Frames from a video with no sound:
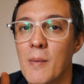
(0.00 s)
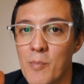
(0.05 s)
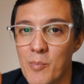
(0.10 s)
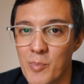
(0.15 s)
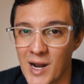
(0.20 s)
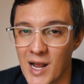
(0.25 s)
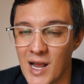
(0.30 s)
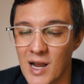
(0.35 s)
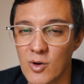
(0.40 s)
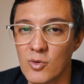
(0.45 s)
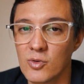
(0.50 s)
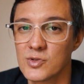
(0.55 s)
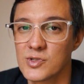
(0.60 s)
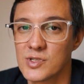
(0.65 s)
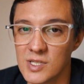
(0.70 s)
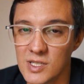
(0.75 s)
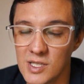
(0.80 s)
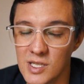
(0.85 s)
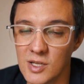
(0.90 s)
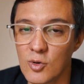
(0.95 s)
para
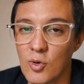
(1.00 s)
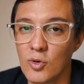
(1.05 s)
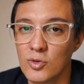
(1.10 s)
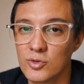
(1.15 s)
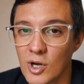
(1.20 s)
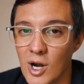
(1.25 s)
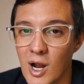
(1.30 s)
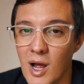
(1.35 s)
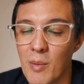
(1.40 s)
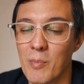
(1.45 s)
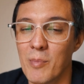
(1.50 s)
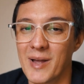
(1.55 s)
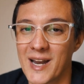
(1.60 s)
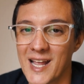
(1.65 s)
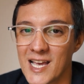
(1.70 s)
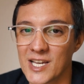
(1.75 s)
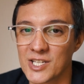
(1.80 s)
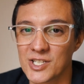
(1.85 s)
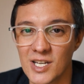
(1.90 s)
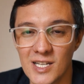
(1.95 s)
conseguir encontrar uma
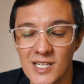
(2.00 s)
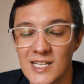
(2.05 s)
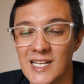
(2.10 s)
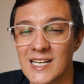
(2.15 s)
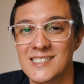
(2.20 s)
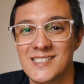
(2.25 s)
brecha ali na